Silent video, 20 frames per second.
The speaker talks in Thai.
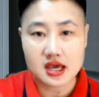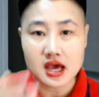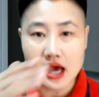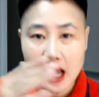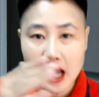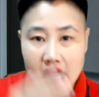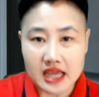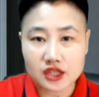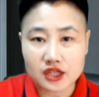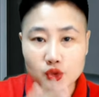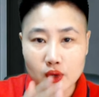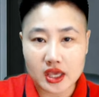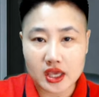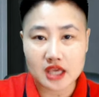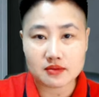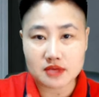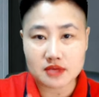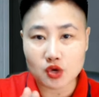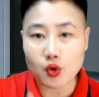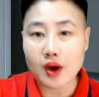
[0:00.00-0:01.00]
ให้ตัวเอง
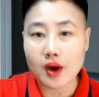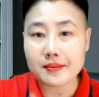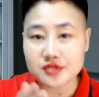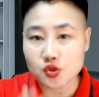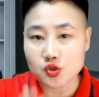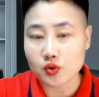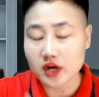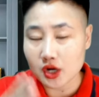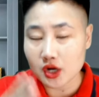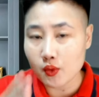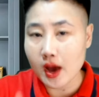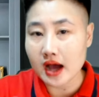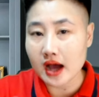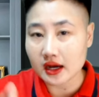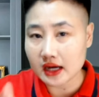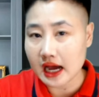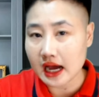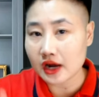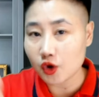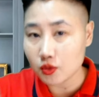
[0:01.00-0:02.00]
มีความสุขระหว่าง
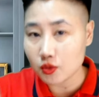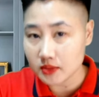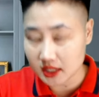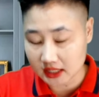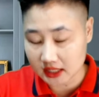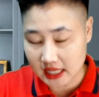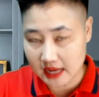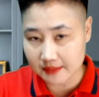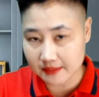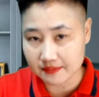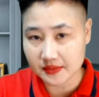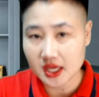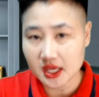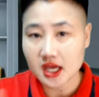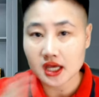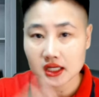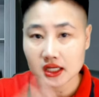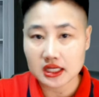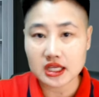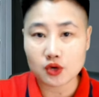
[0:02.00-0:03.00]
การลงมือ
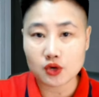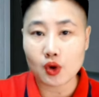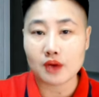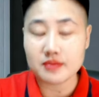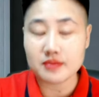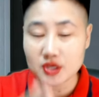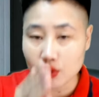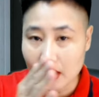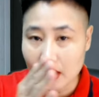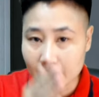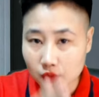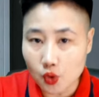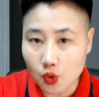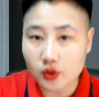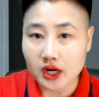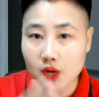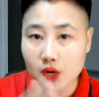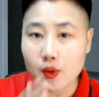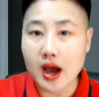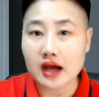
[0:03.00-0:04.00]
ทำดีกว่ามีความทุกข์
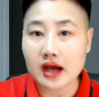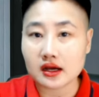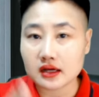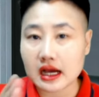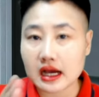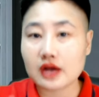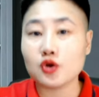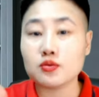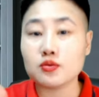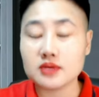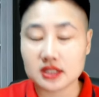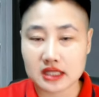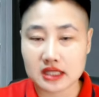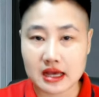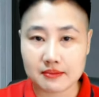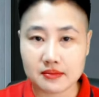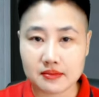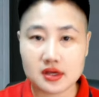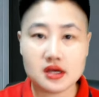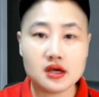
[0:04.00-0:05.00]
ระหว่างการลงมือ
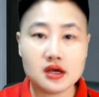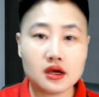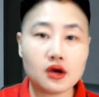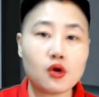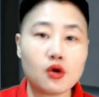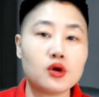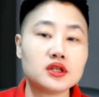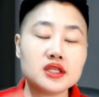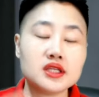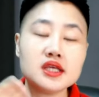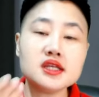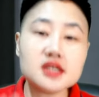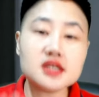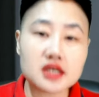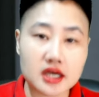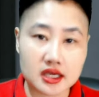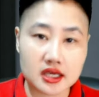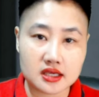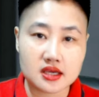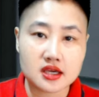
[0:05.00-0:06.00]
ทำ คนที่เหนื่อย
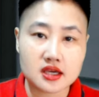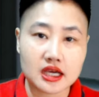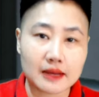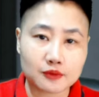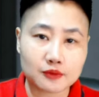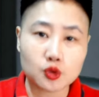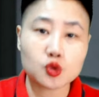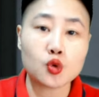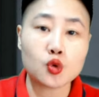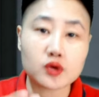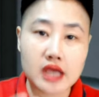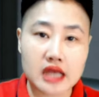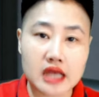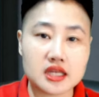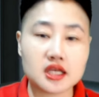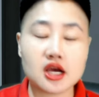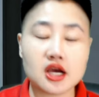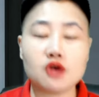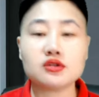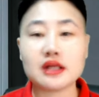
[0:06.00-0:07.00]
กับทุกๆอย่างที่
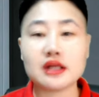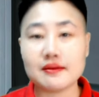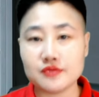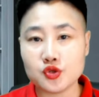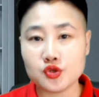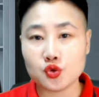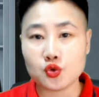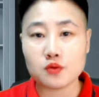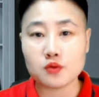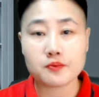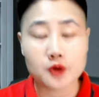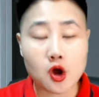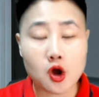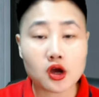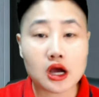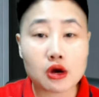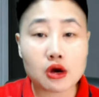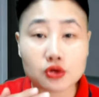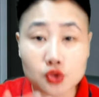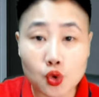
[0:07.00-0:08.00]
เขาทำอยู่ เพราะ
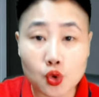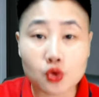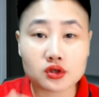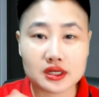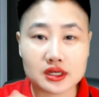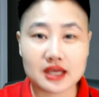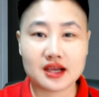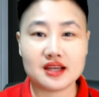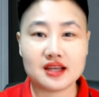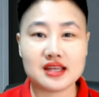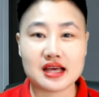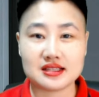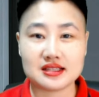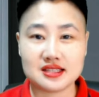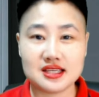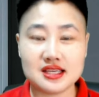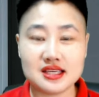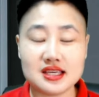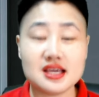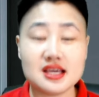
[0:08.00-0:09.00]
เขาทุกข์ในขณะที่